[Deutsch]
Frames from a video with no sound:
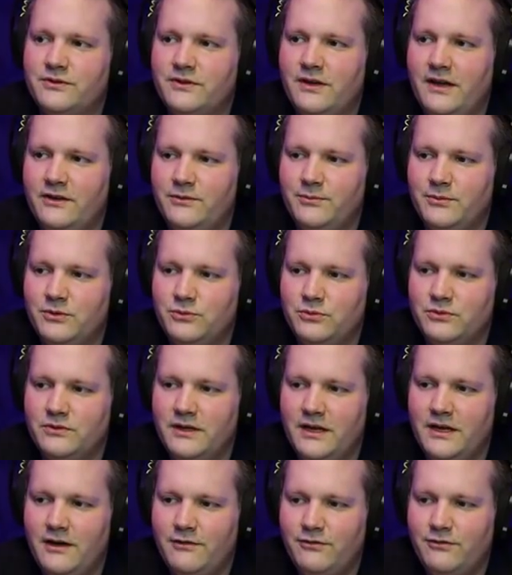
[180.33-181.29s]
Case mit gutem
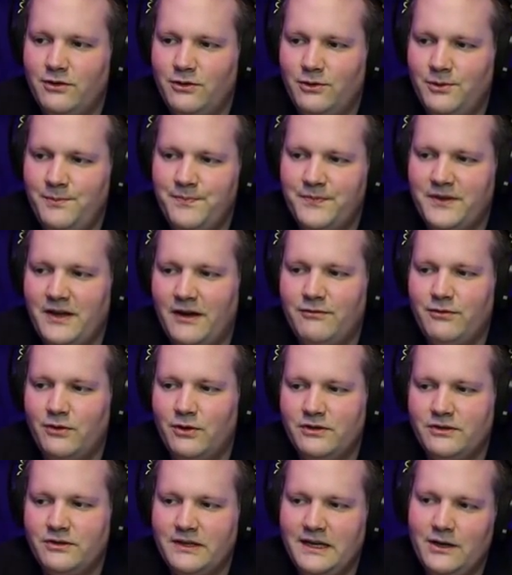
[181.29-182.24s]
Airflow. Da
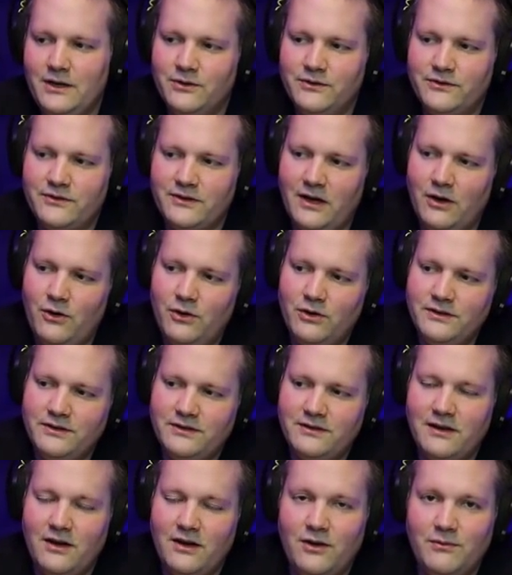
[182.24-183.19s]
wollte er uns ja auch
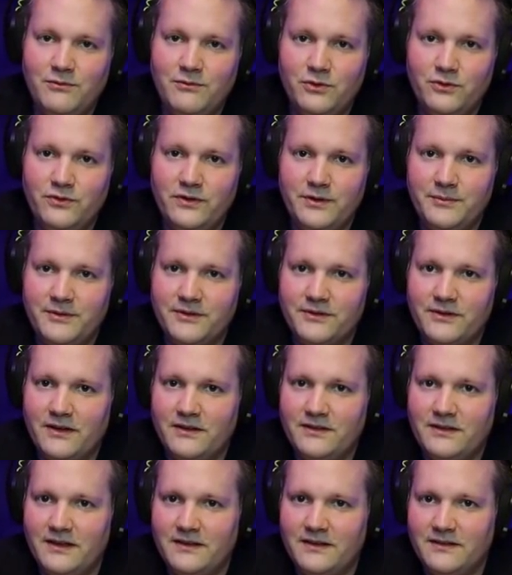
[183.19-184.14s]
nicht glauben, wo wir ihm
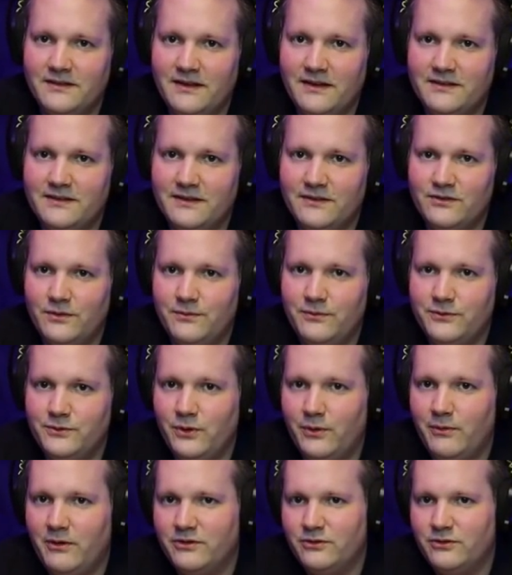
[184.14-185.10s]
gesagt hatten, dass das
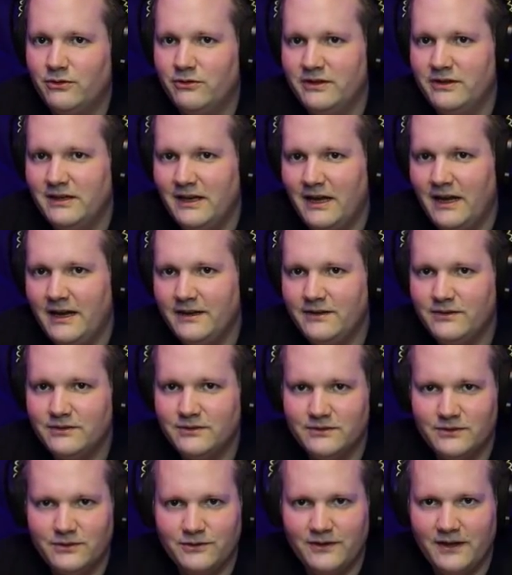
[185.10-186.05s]
Observatory Light
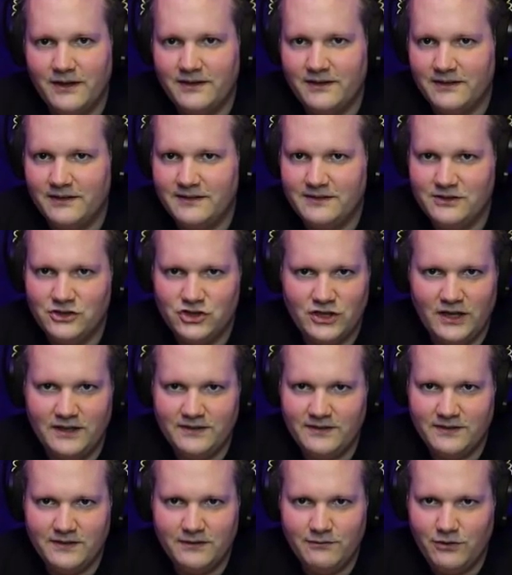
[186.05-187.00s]
und so weiter, dass die
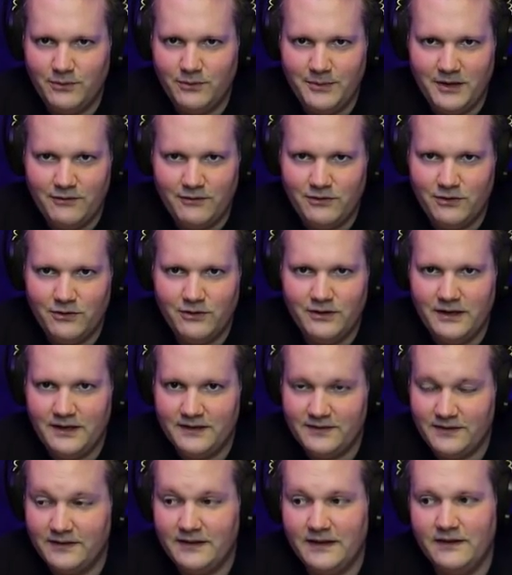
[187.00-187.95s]
scheiße sind vom Airflow her.
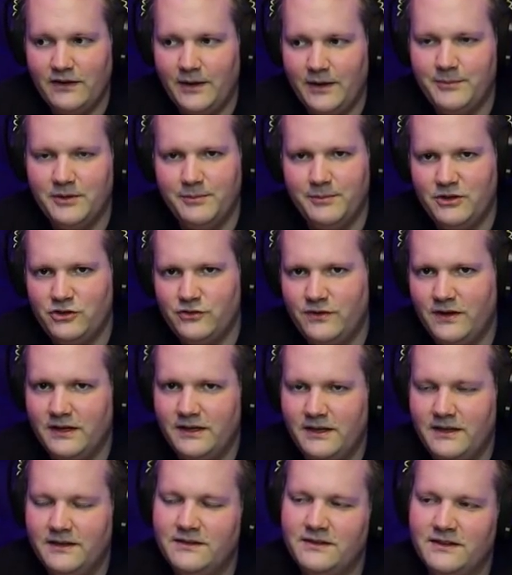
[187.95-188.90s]
Es sei denn, wir haben eine
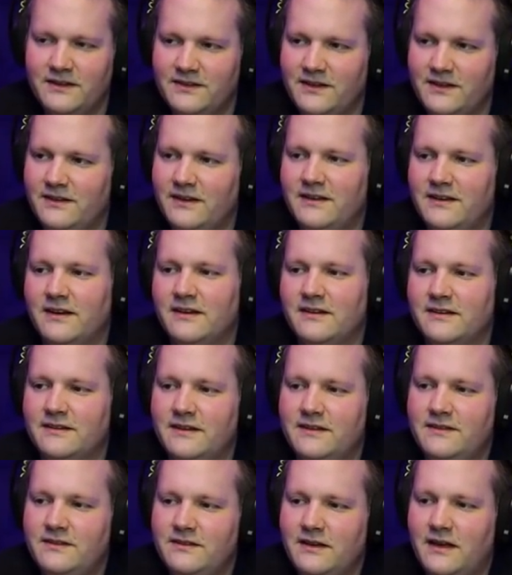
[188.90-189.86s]
Mesh-Variante. Das hat er ja dann
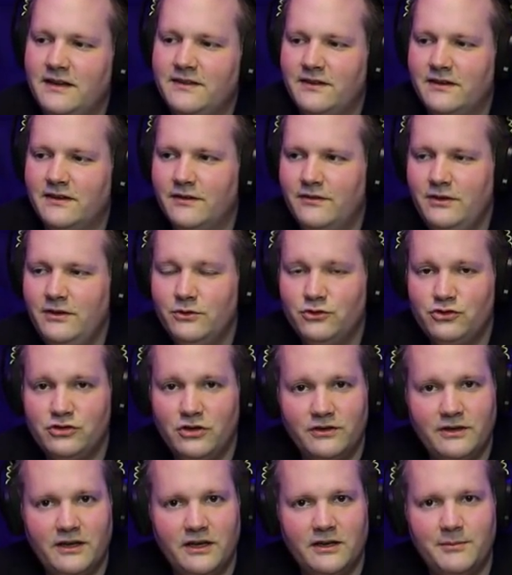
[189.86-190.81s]
getestet in einem seiner Videos.
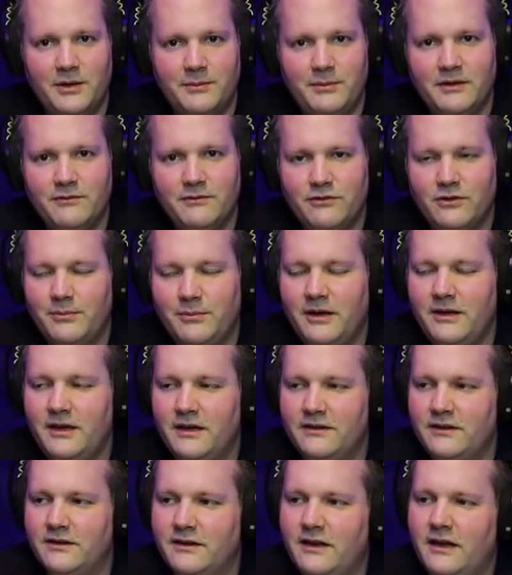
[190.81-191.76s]
Schaut gerne mal bei ihm vorbei. Er
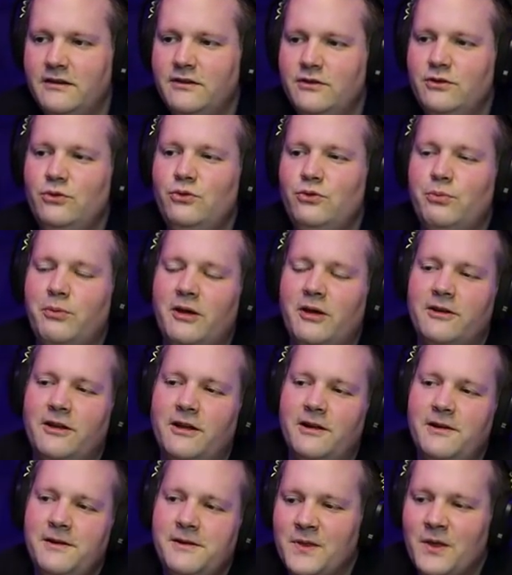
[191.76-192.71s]
hat ja einen eigenen
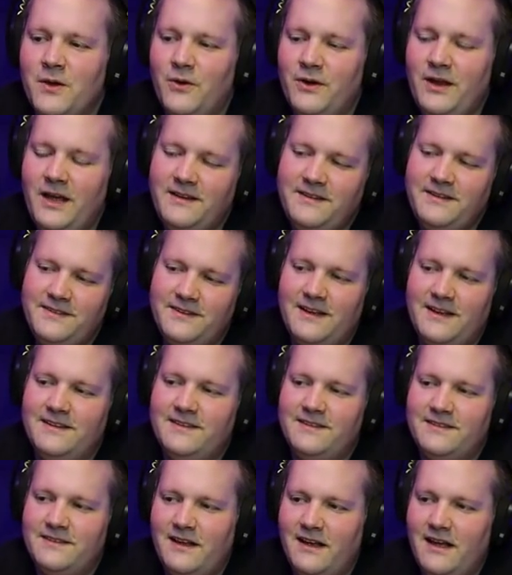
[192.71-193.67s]
YouTube-Kanal. Und er hat diese
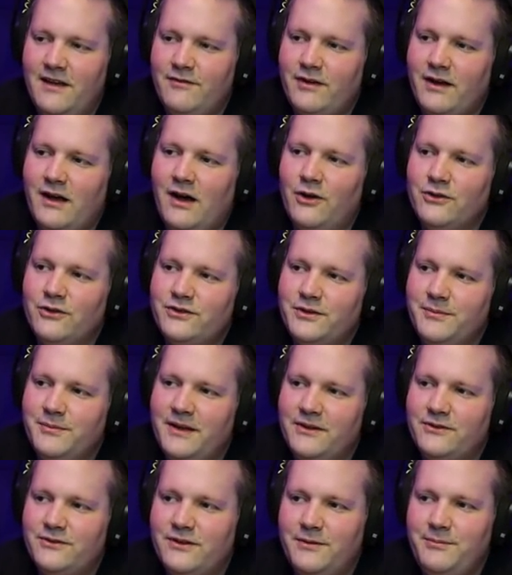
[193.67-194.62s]
ganzen Sachen einfach
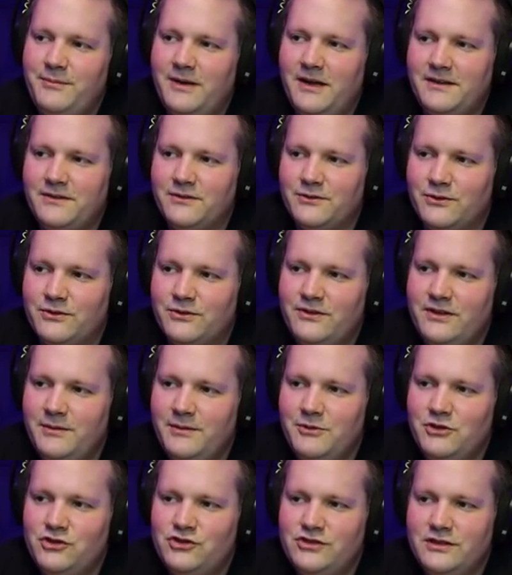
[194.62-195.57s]
ausgemerzt und hat mir halt ein
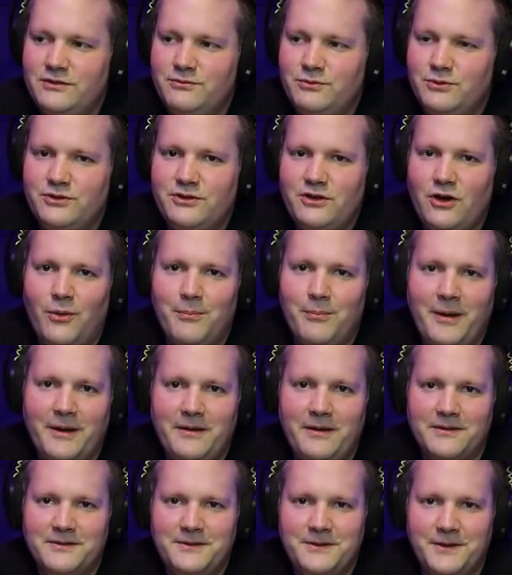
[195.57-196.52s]
System geschickt, wo ich kaum
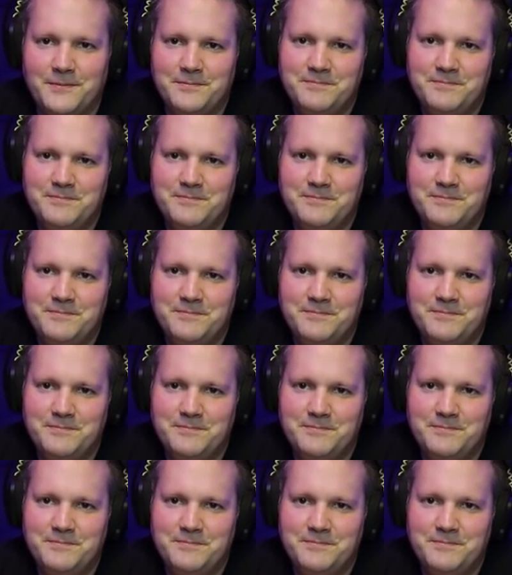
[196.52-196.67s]
meckern kann.